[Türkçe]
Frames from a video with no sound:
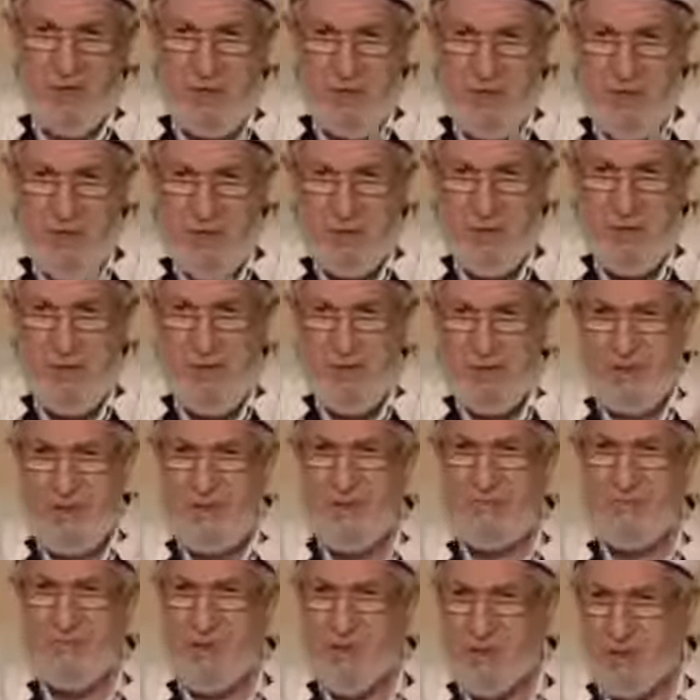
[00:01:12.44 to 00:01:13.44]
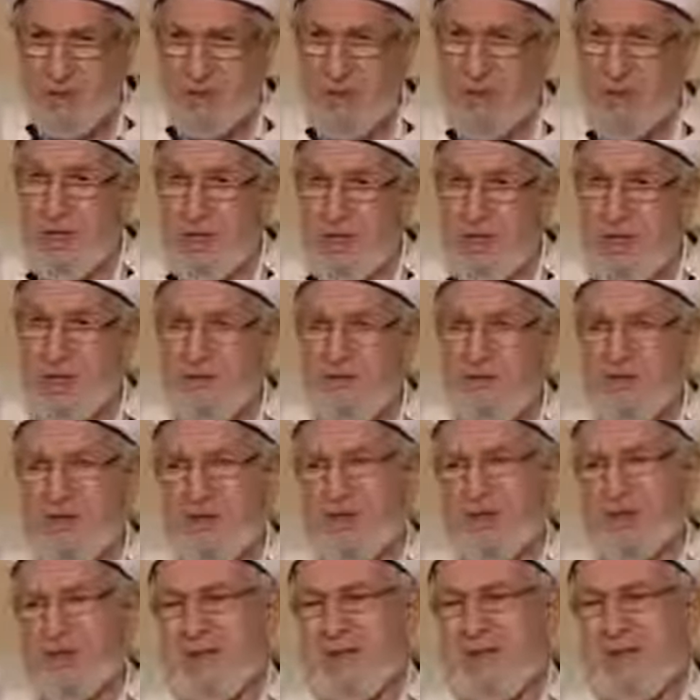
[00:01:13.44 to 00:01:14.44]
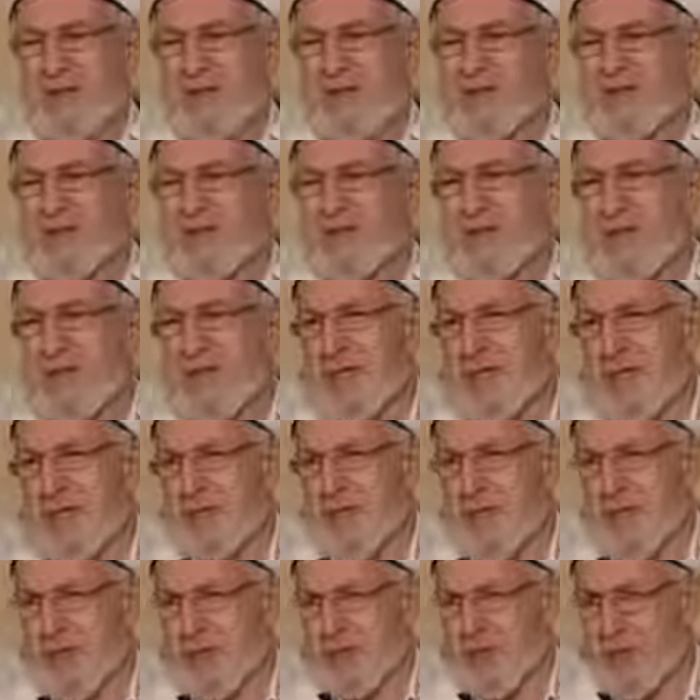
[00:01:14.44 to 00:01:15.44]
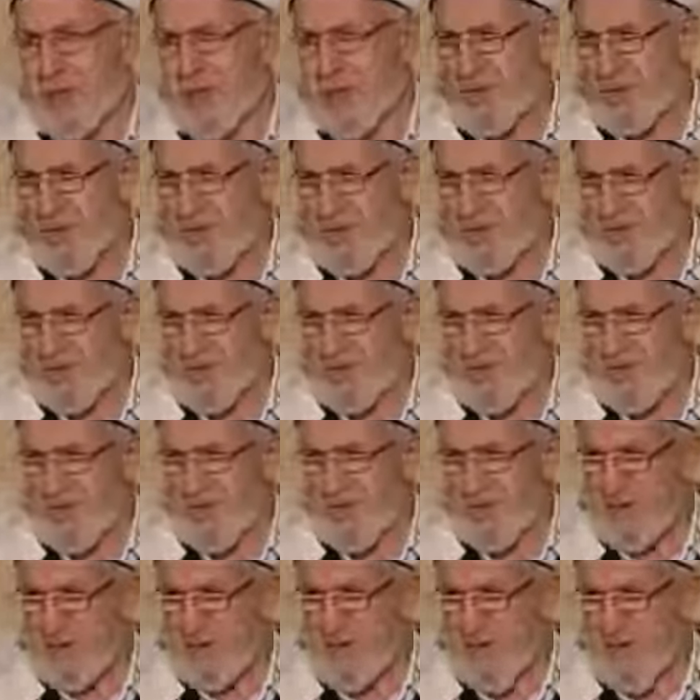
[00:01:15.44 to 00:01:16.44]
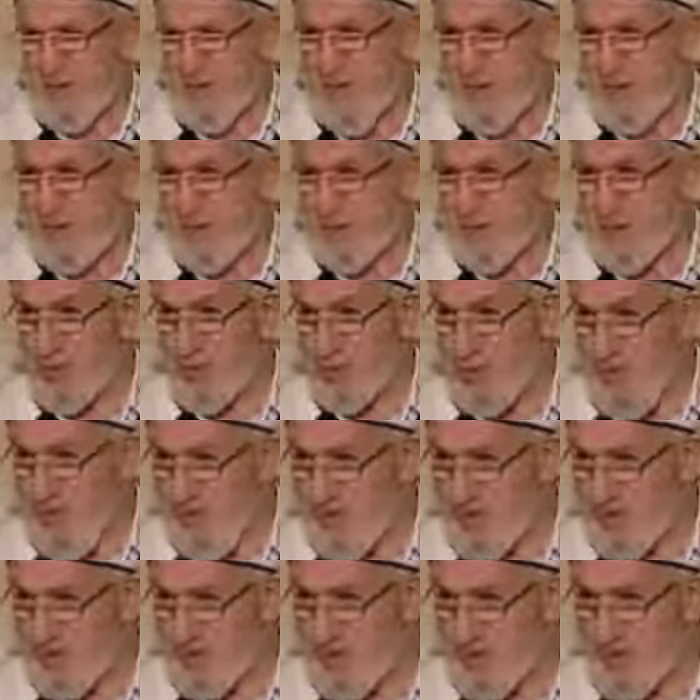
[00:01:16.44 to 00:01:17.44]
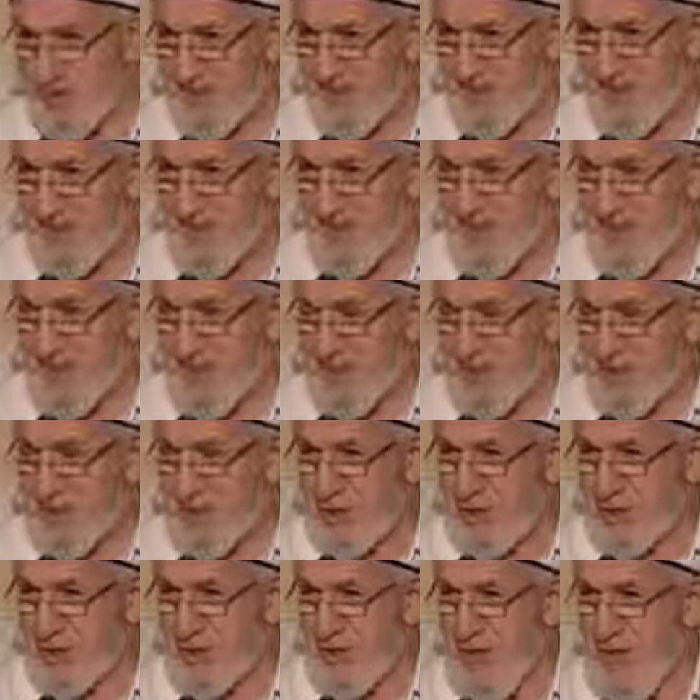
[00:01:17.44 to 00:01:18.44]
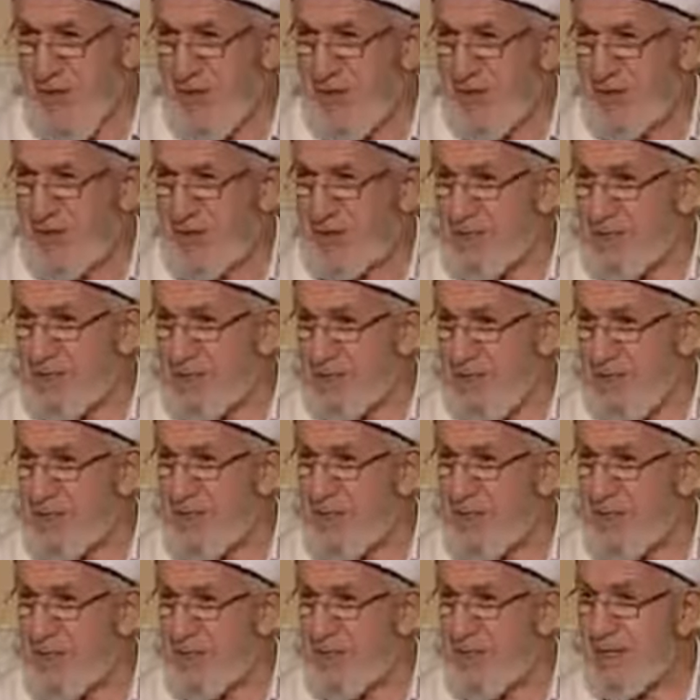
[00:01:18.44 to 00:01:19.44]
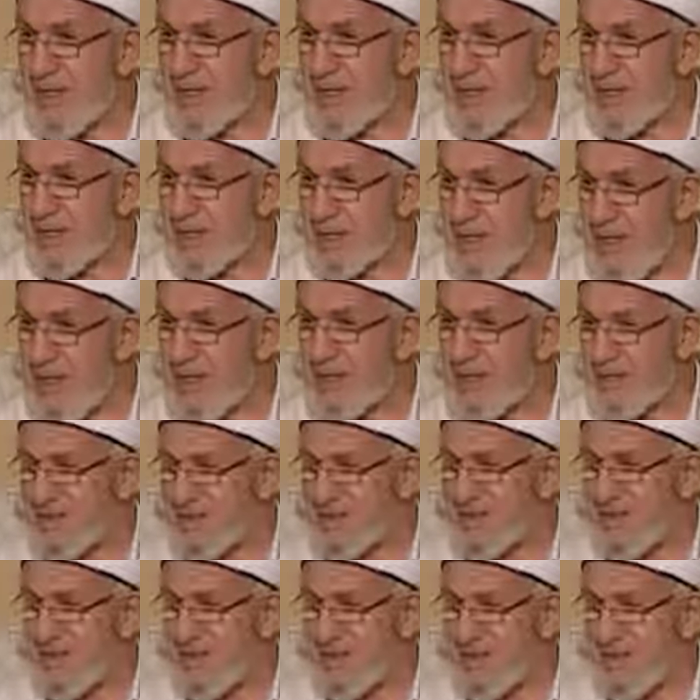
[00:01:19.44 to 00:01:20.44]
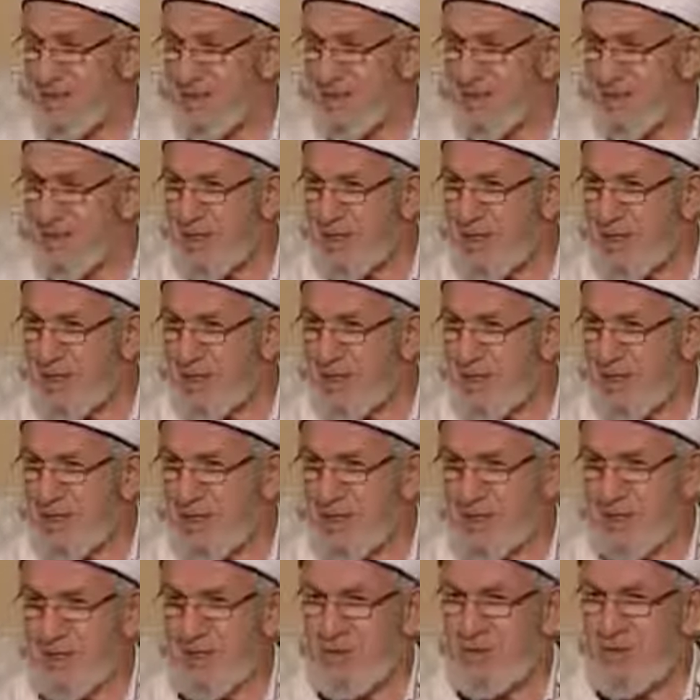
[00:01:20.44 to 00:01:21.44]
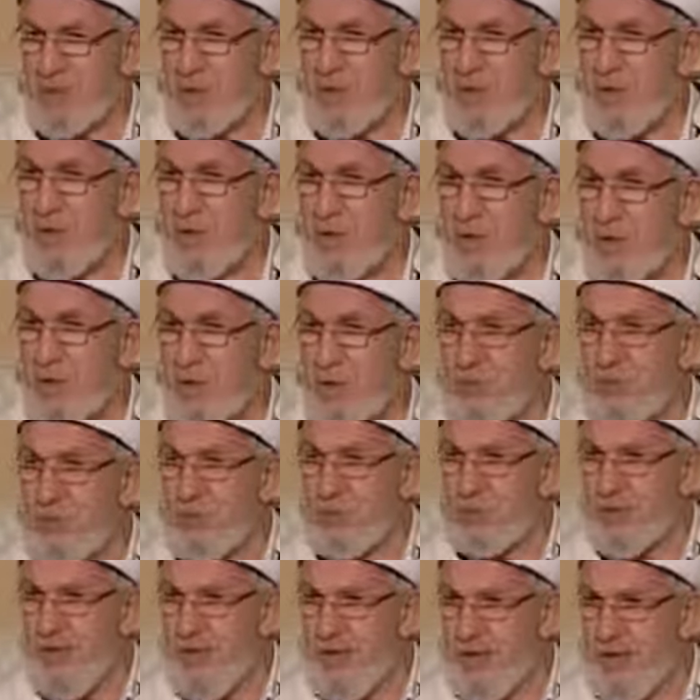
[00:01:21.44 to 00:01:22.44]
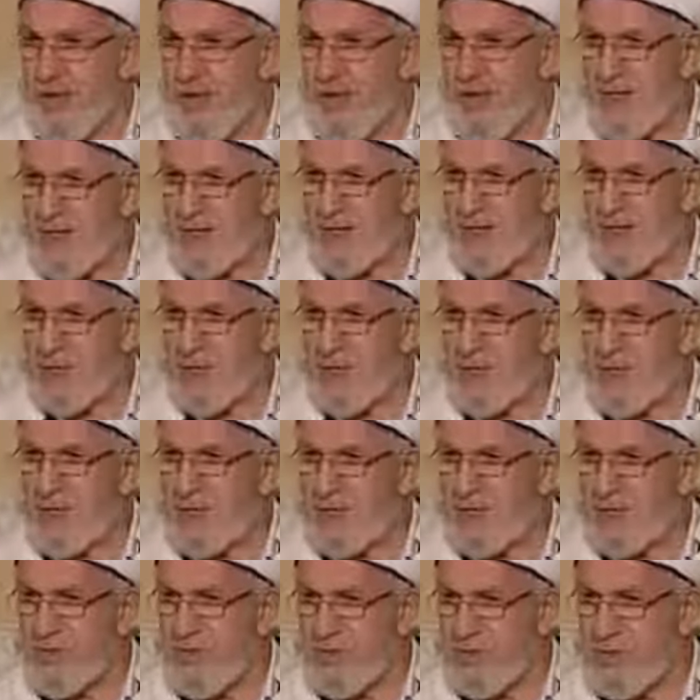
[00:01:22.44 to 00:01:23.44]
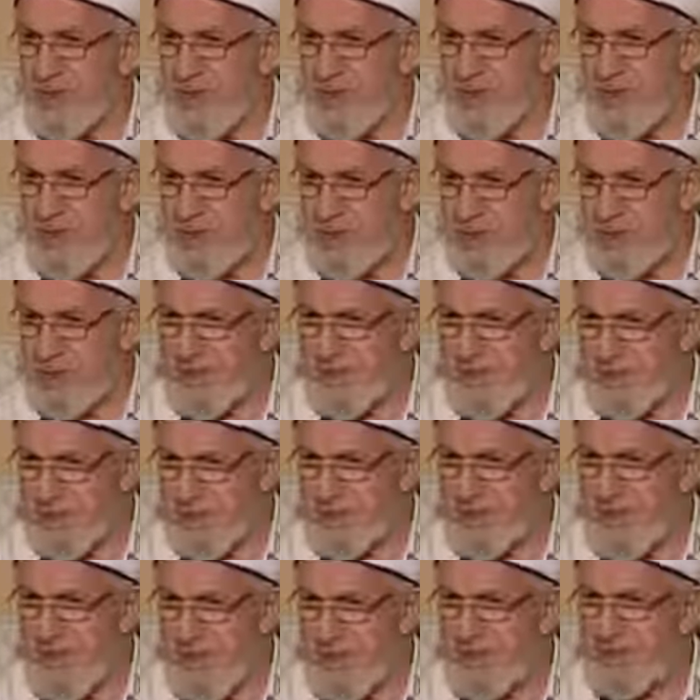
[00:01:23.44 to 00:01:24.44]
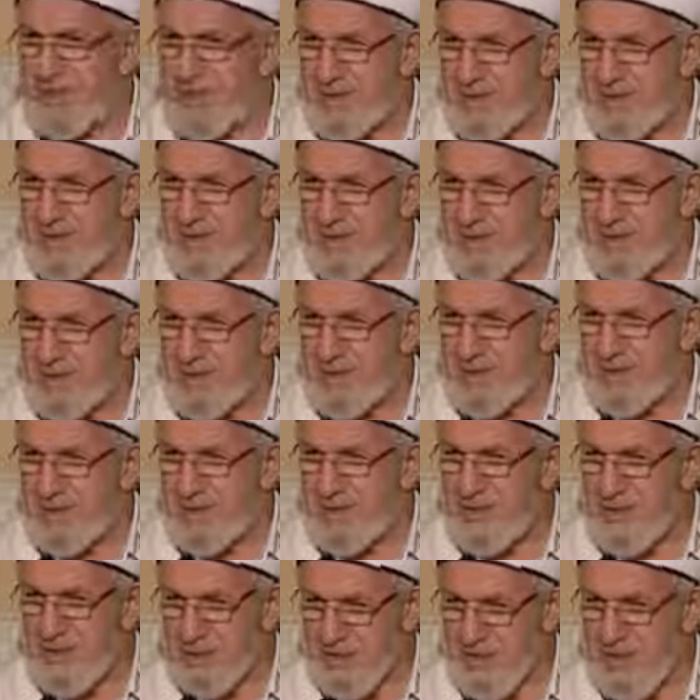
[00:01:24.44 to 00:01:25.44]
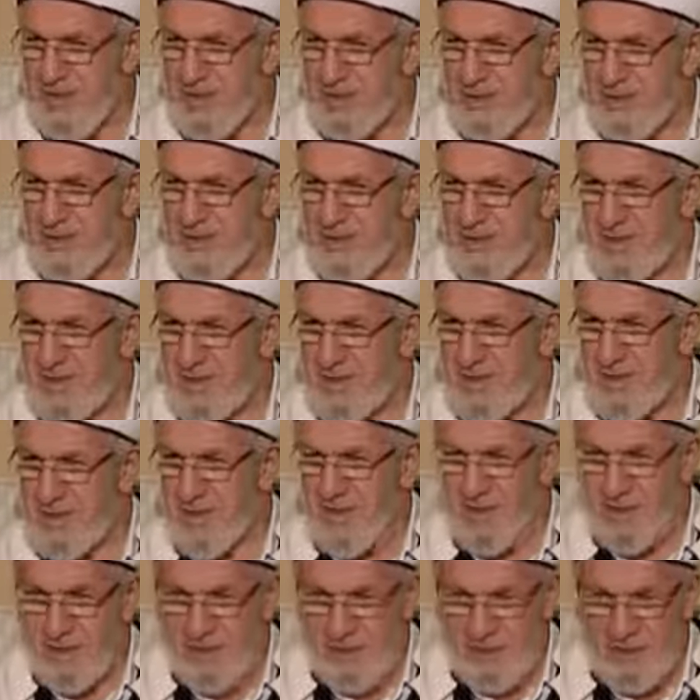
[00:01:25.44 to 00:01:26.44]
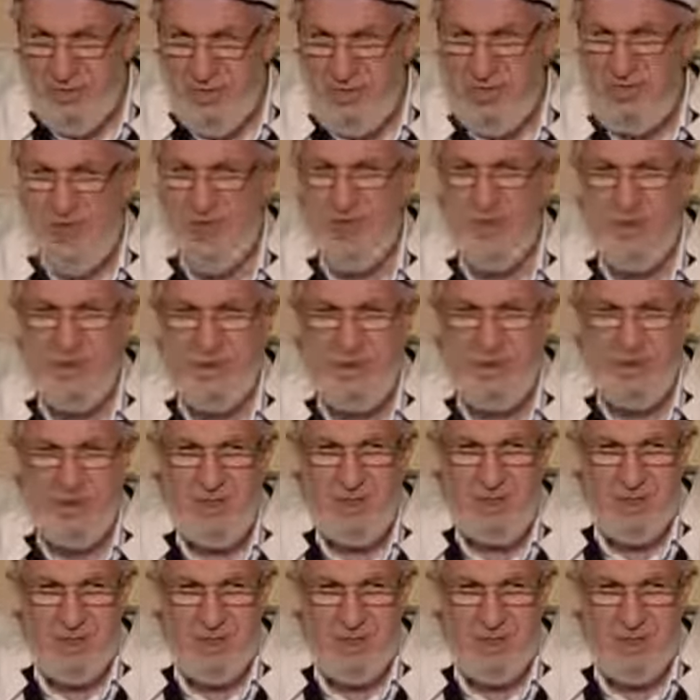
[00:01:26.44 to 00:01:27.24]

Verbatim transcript: belamı versin şu şöyledir filan buna gerek yok bela okunmaz şer temenni edilmez ölüm de ölüm de temenni edilmez evet ölüm de temenni